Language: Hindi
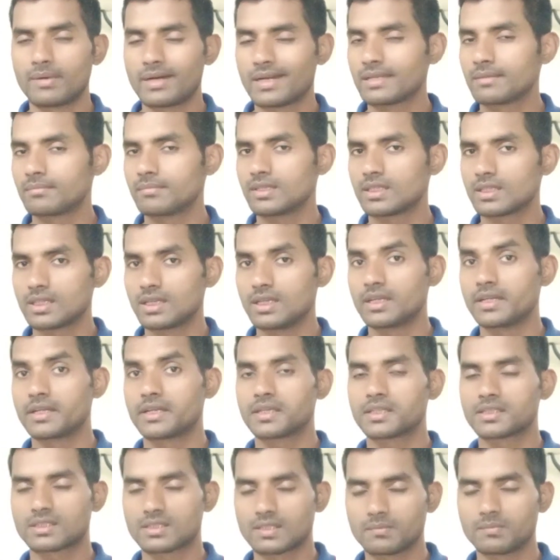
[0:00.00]
बारे में एक
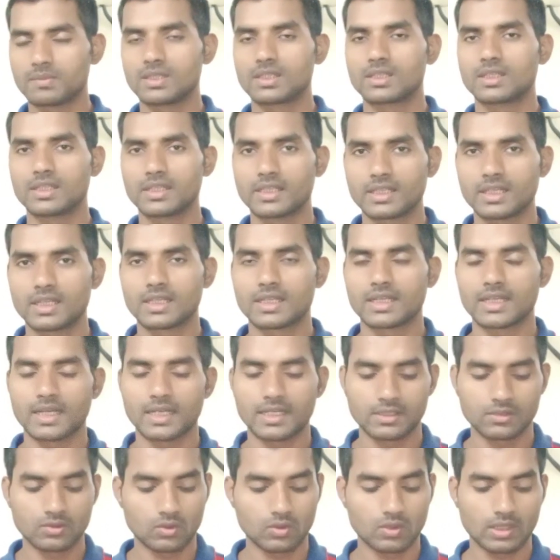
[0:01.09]
लेटेस्ट अपडेट निकल के आ रहा
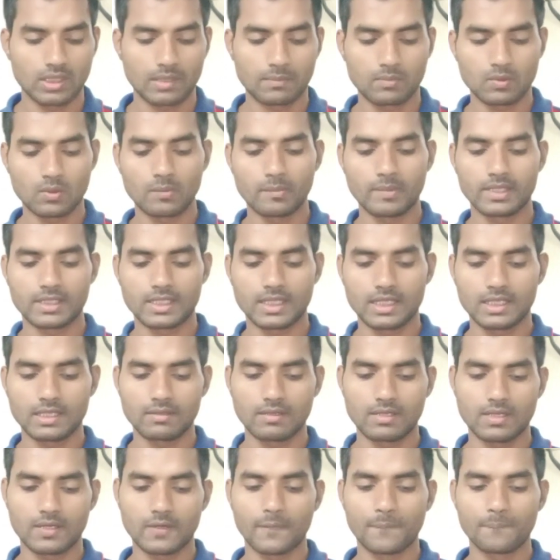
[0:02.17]
है जो कि आपको बताने
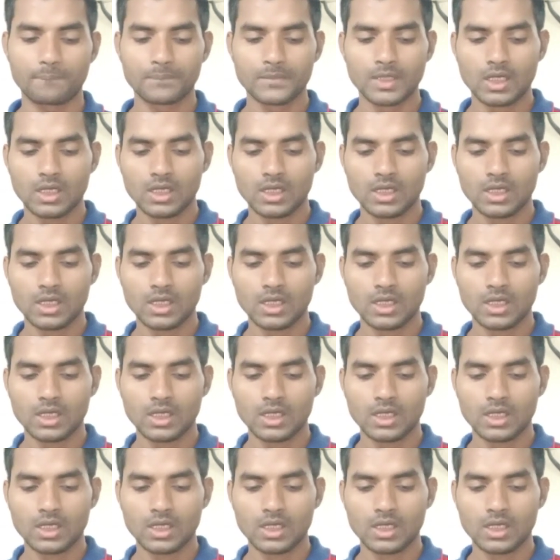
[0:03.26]
वाला हूँ